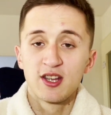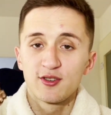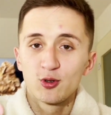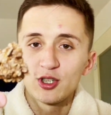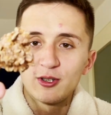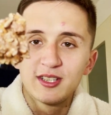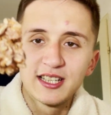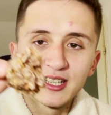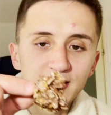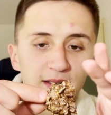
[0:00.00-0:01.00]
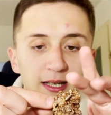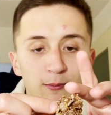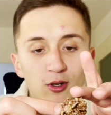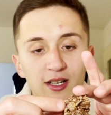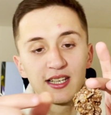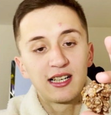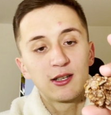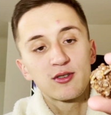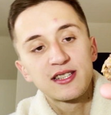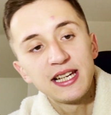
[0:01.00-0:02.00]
So schauen die dann im Original aus.